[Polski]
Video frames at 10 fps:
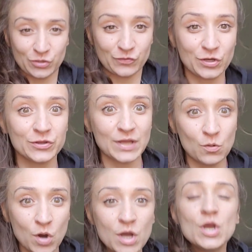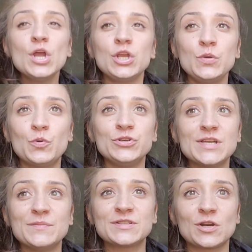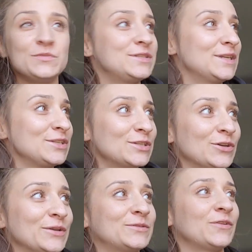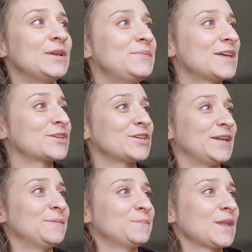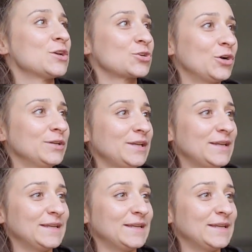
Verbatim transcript: to wyglądało i pójdziemy zrobić zdjęcie do Twojej pierwszej szkolnej